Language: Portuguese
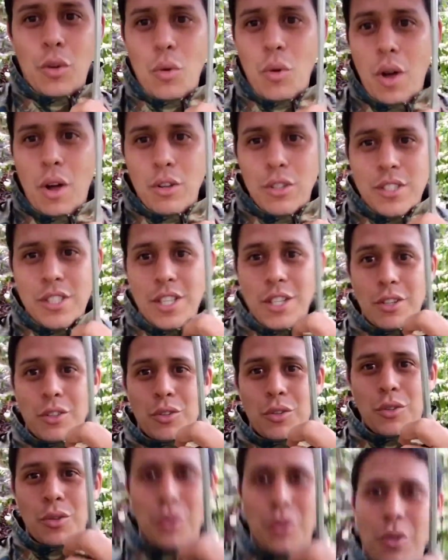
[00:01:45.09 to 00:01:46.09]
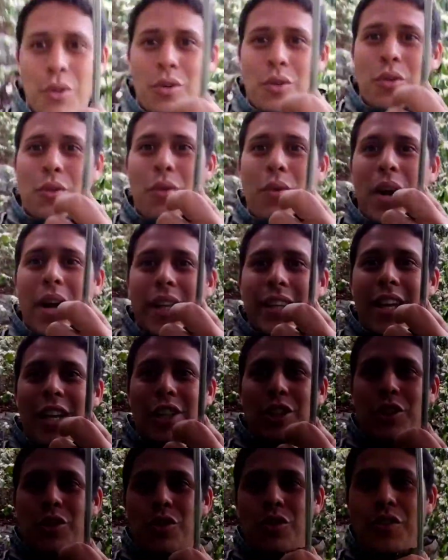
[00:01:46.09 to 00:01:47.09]
com o auxílio do
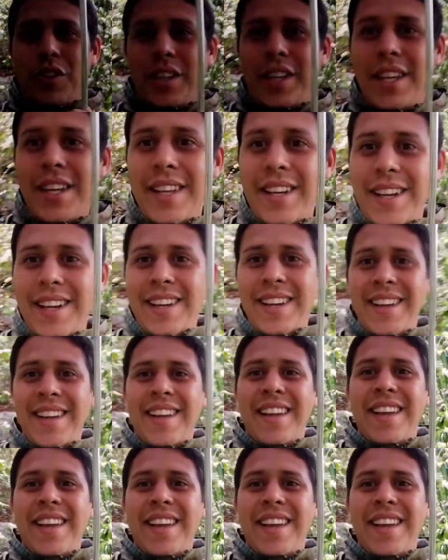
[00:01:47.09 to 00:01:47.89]
guarda-chuva aqui, né?